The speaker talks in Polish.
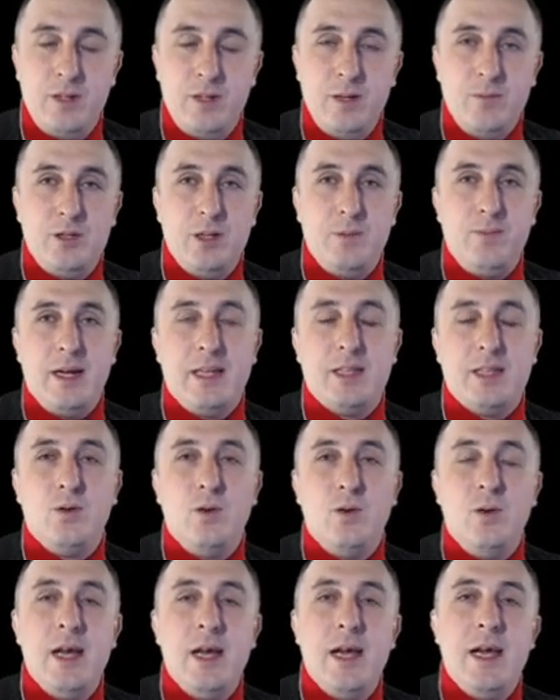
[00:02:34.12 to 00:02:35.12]
w tym
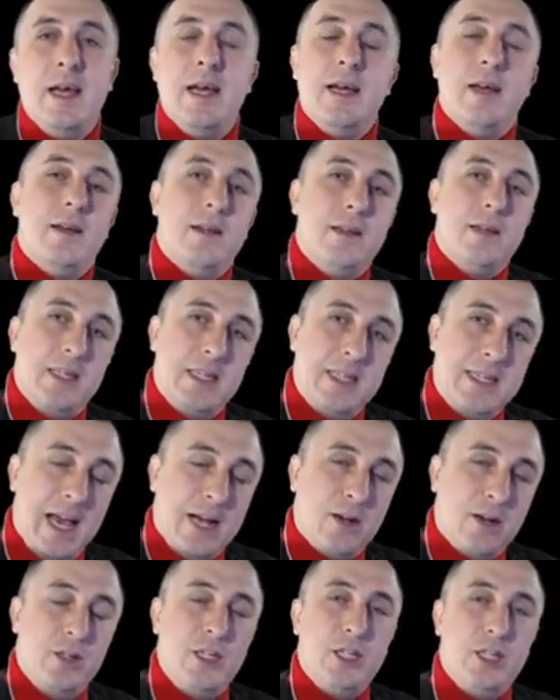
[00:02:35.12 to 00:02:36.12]
przypadku,
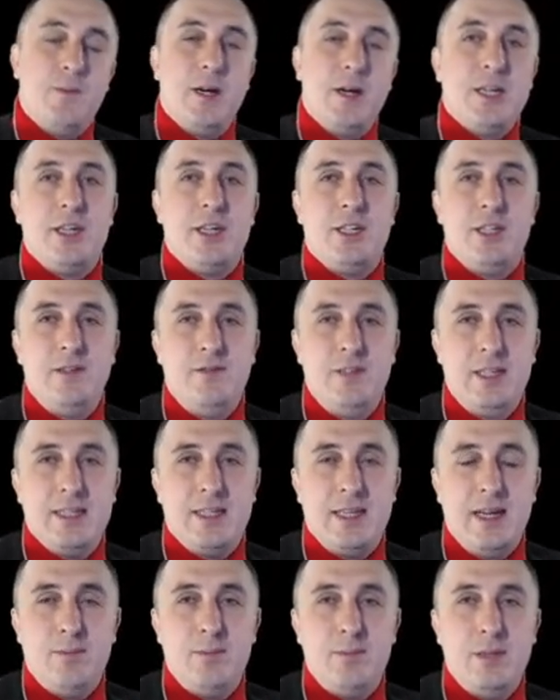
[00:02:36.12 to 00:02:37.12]
jako liczba
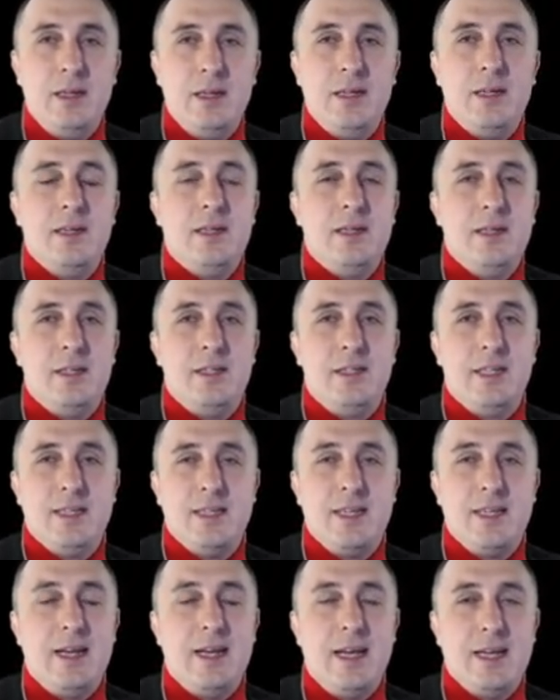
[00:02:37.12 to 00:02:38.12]
rzeczywista by się
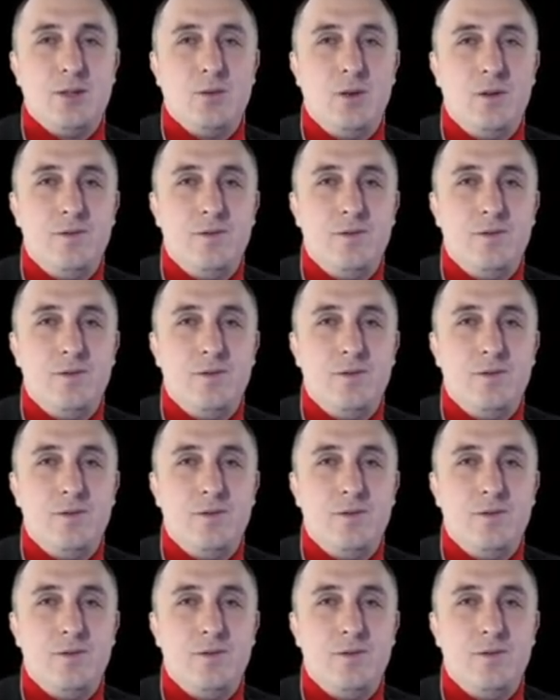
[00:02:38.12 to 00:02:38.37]
znalazło